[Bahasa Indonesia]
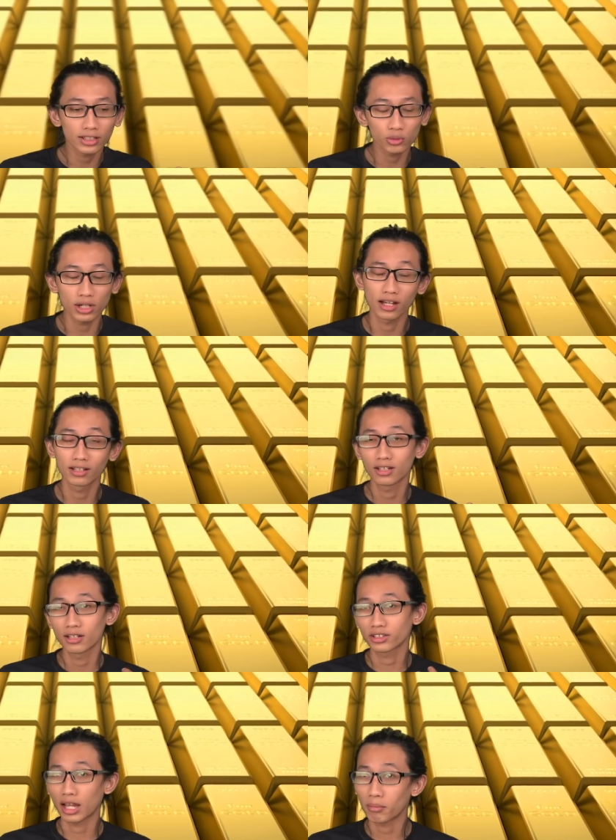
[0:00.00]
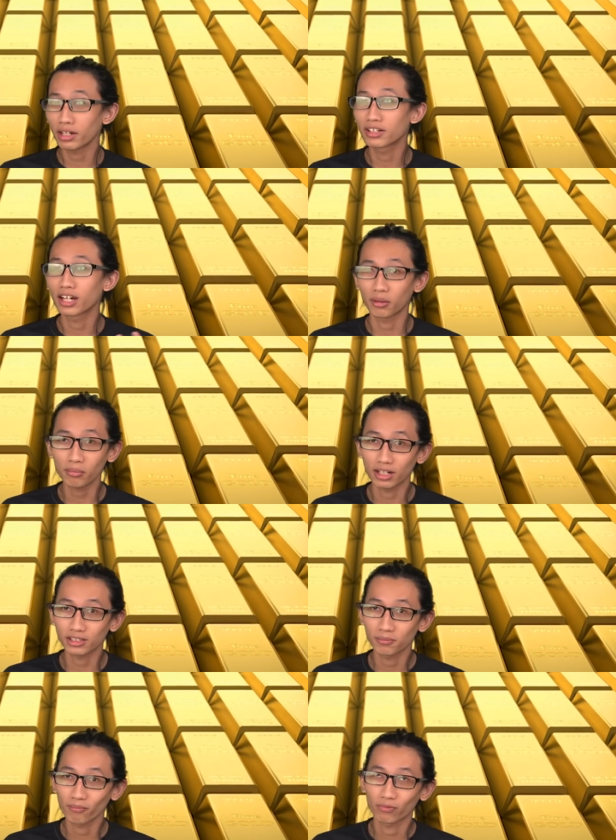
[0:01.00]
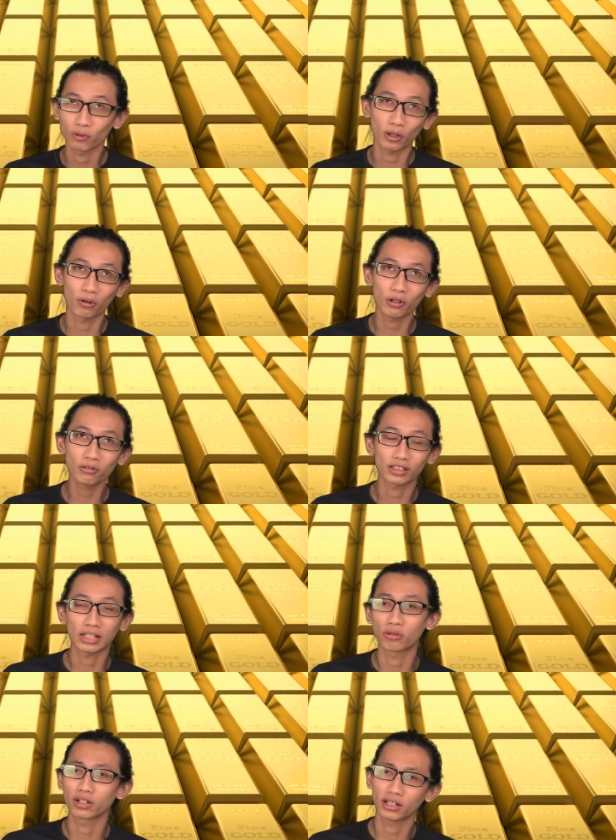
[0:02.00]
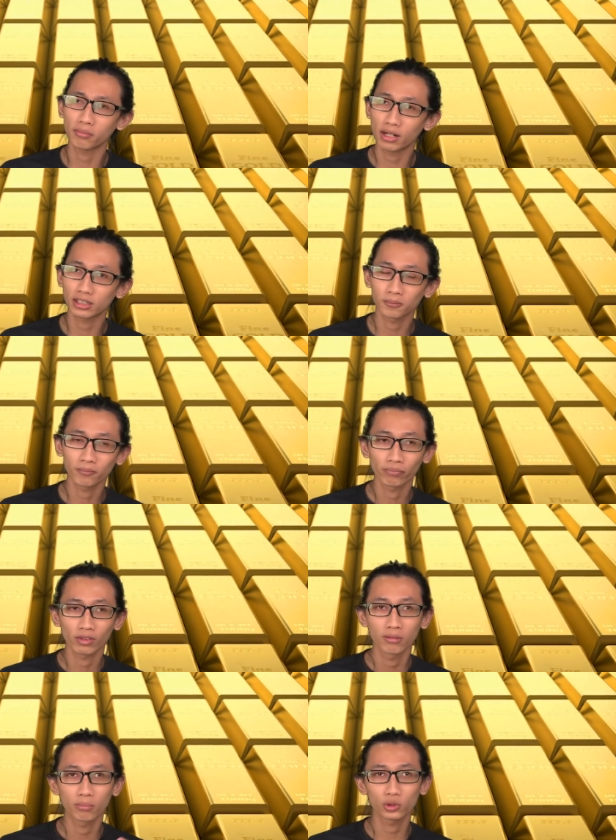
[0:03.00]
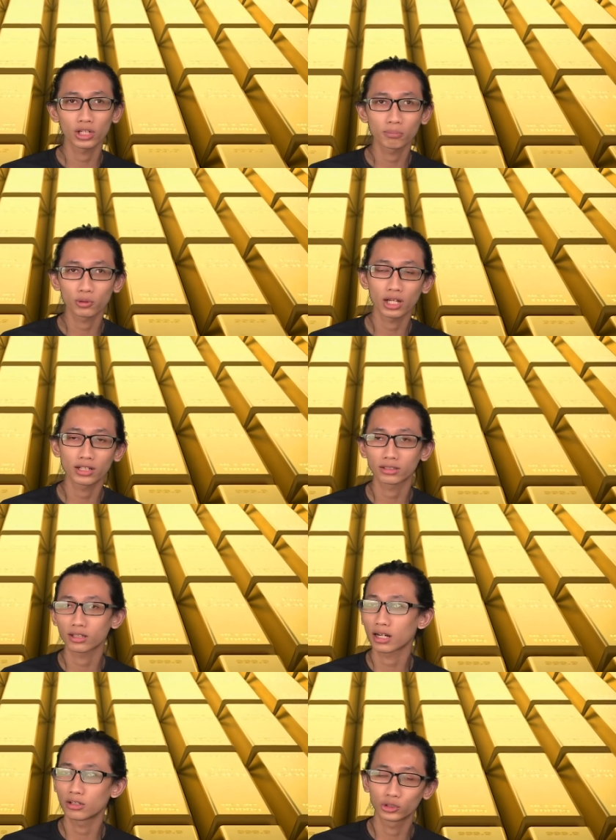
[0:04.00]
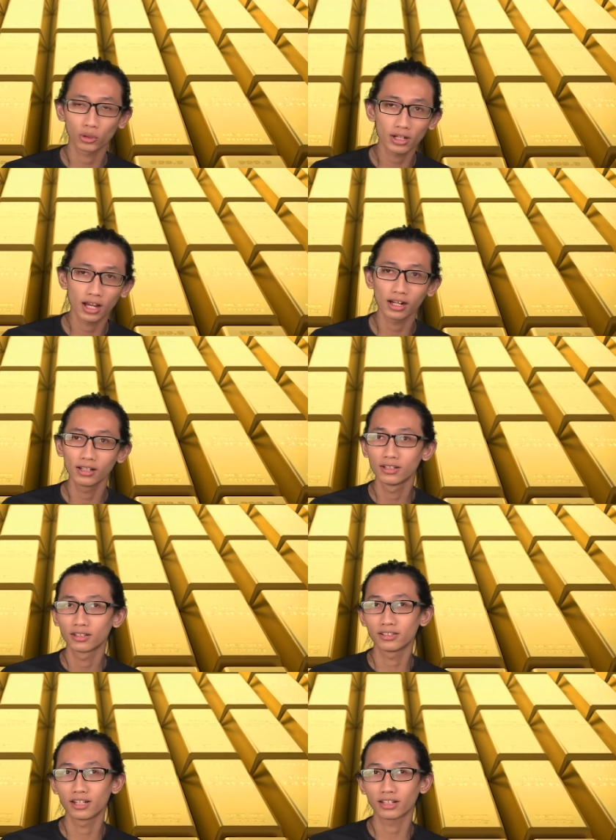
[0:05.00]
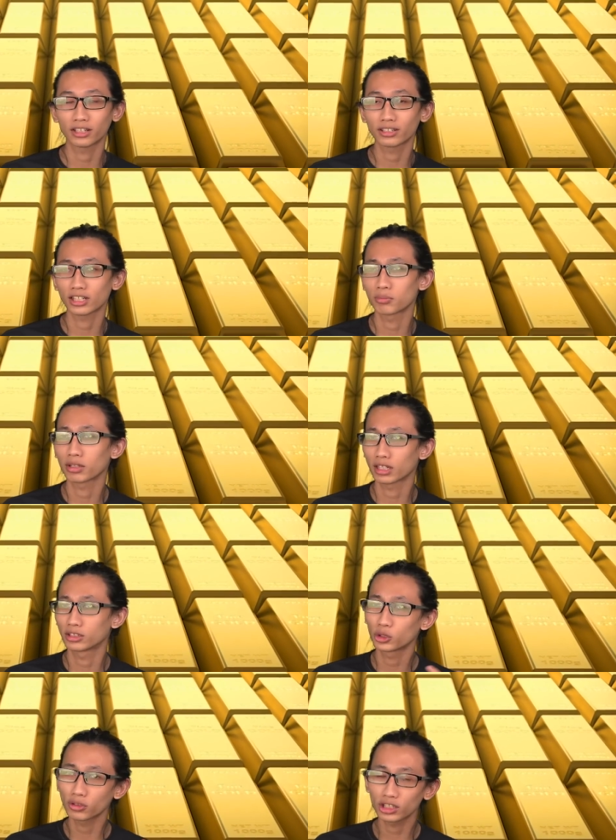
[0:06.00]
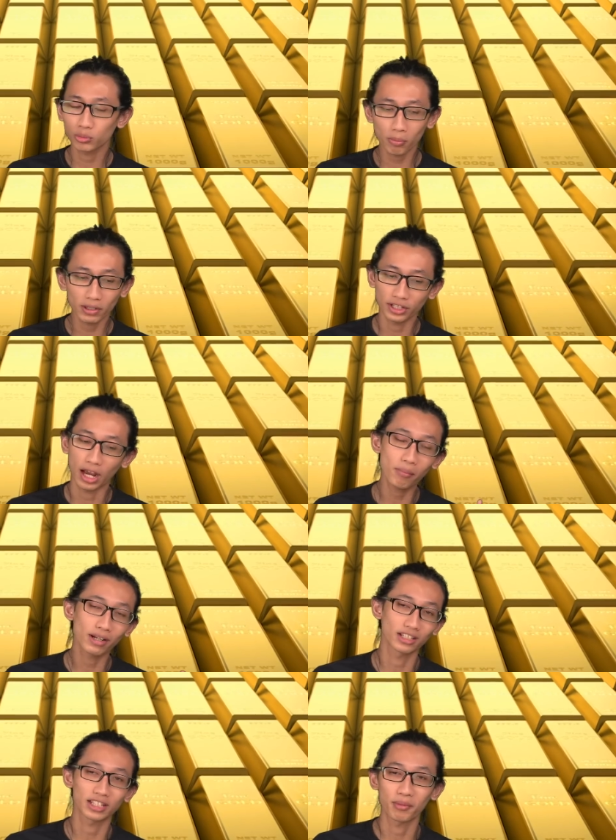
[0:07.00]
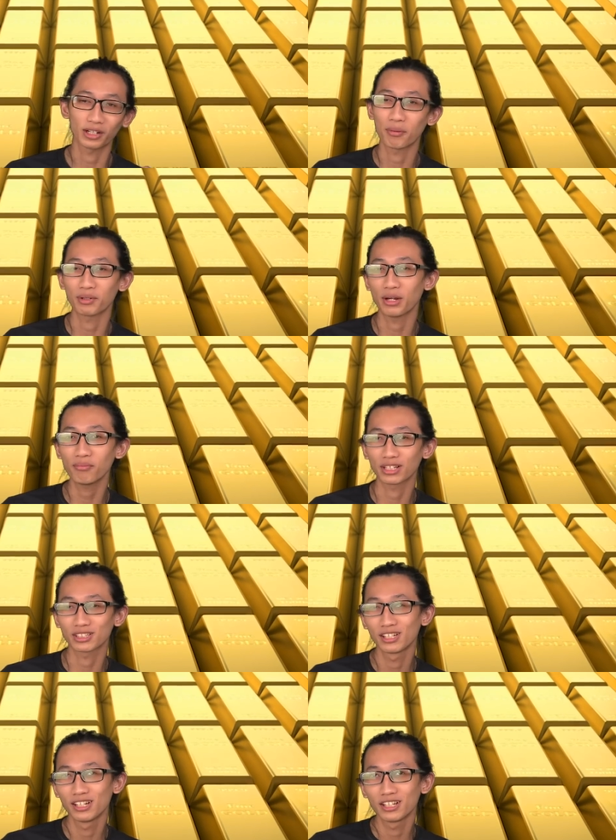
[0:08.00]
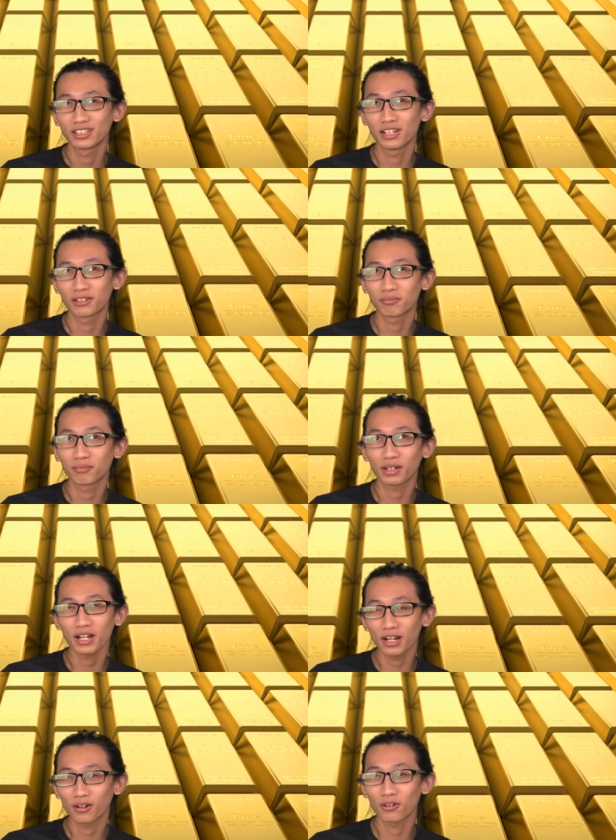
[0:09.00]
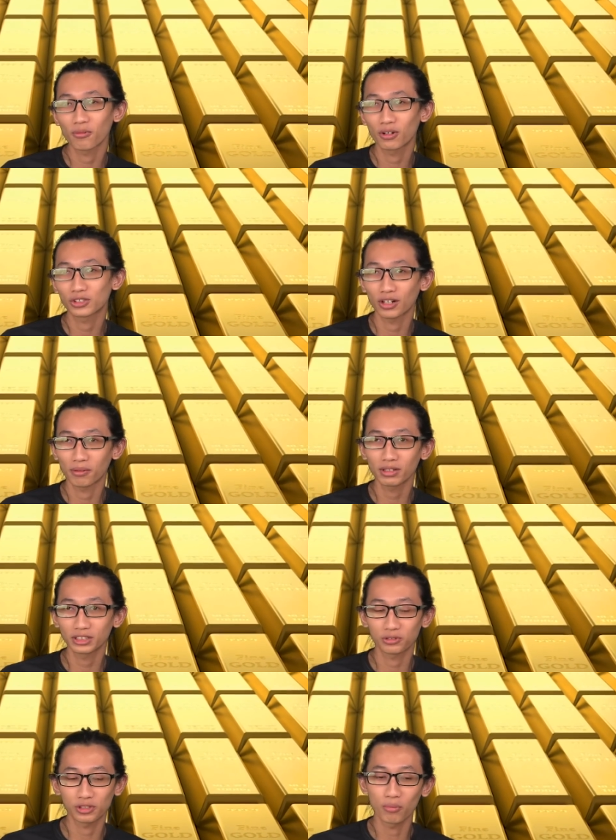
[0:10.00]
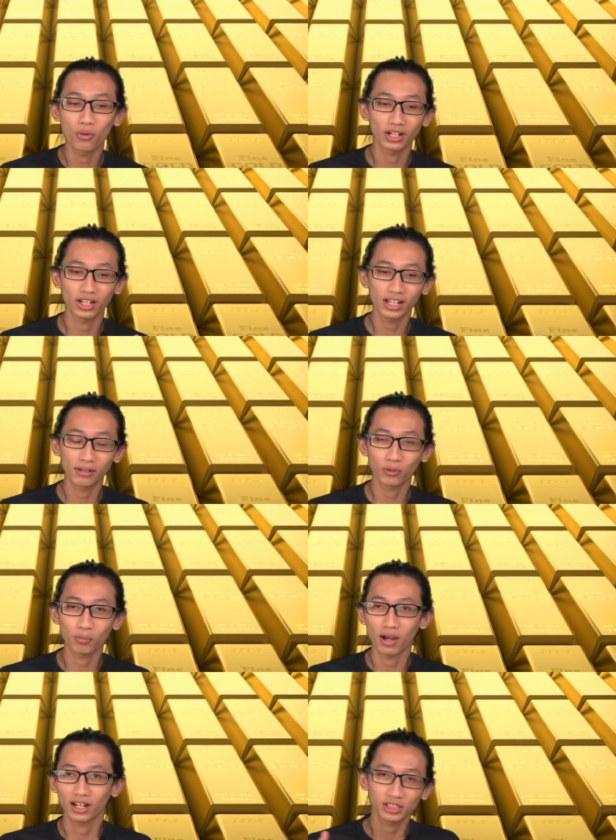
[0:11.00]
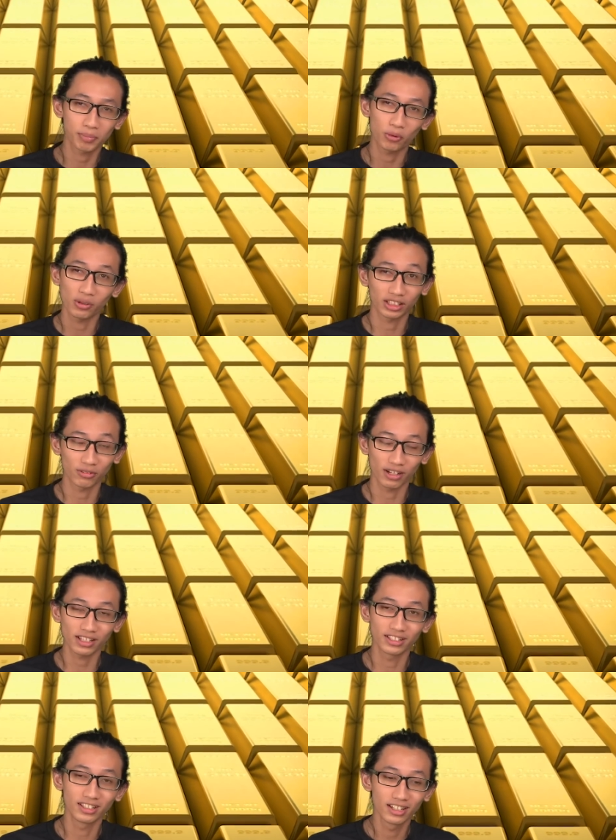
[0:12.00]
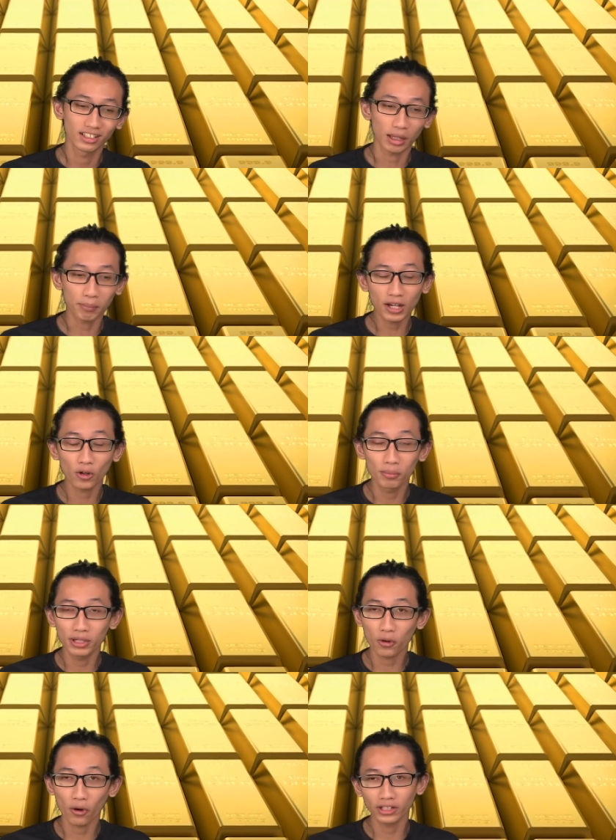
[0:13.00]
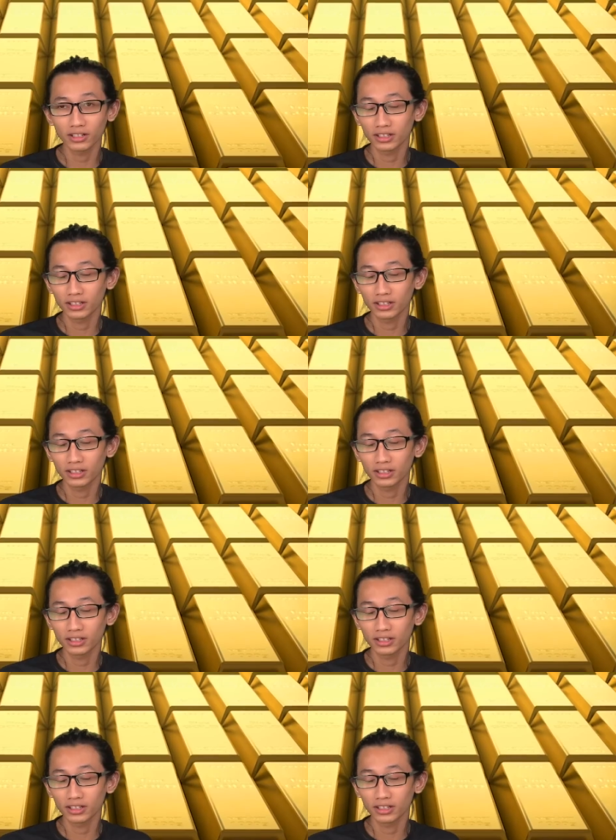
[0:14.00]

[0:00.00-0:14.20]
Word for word: kita sudah nyaman dengan emas Orang-orang udah tahu dengan emas, perusahaan-perusahaan tradisional dan entitas bank tradisional semua pada nyaman lah sama yang namanya emas. Dan mereka kalau ngomongin soal emas ya sudah bukan hal yang merupakan spekulatif lagi. Tapi kalau Bitcoin